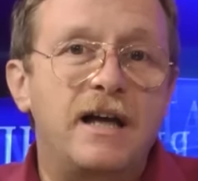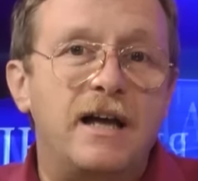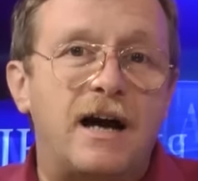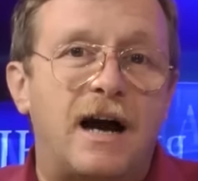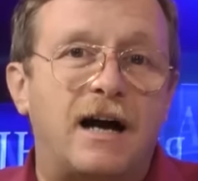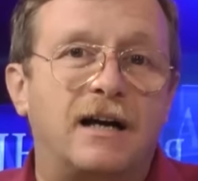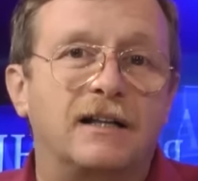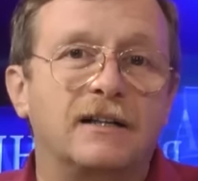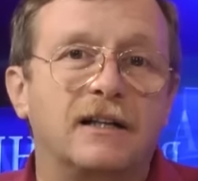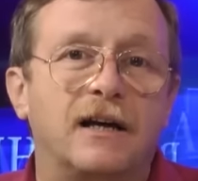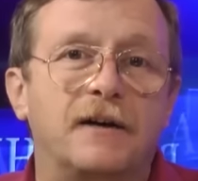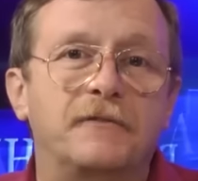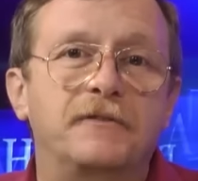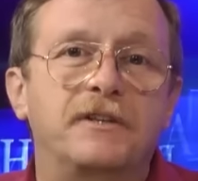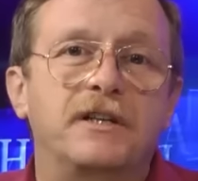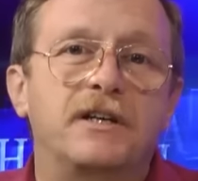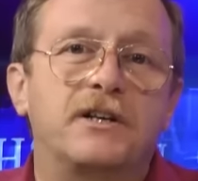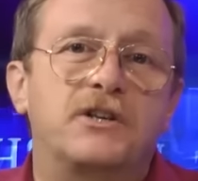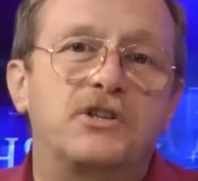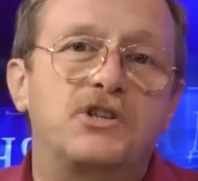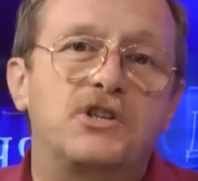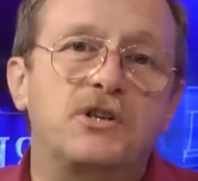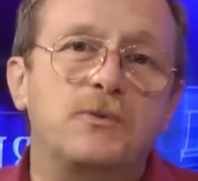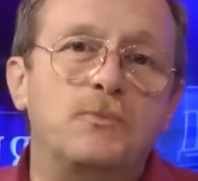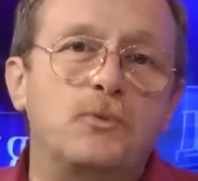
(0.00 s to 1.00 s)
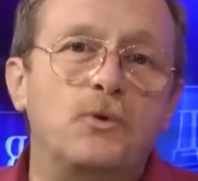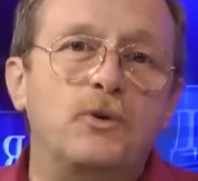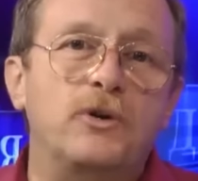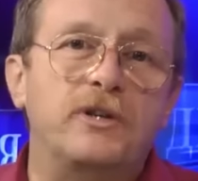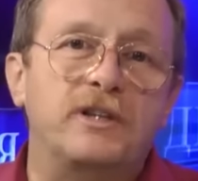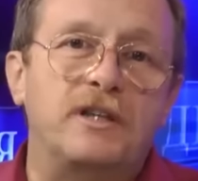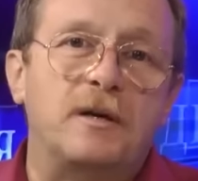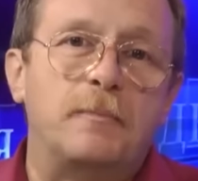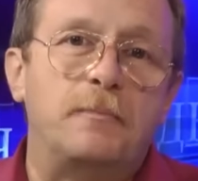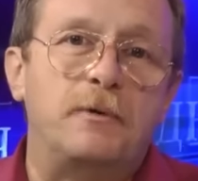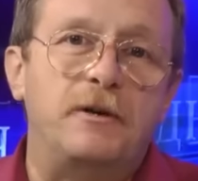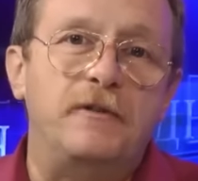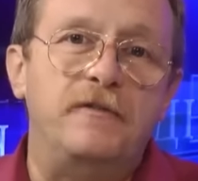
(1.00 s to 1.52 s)
а главное, к чему
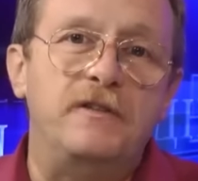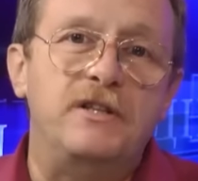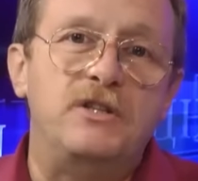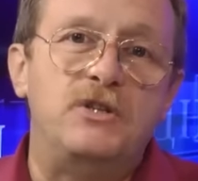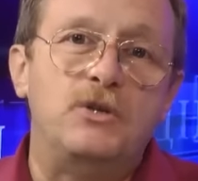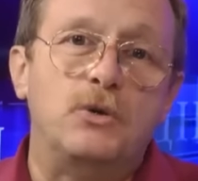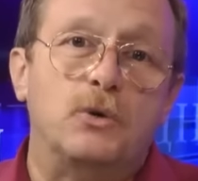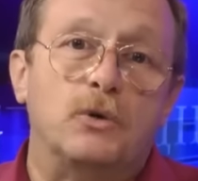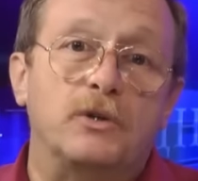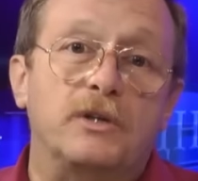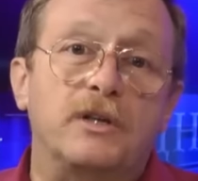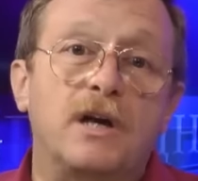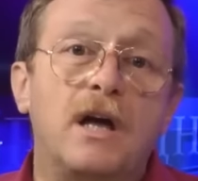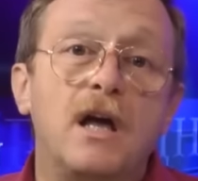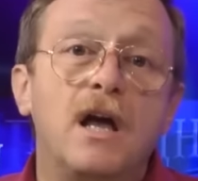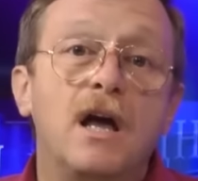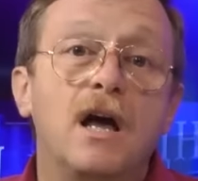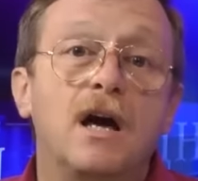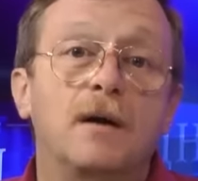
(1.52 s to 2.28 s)
это приведет.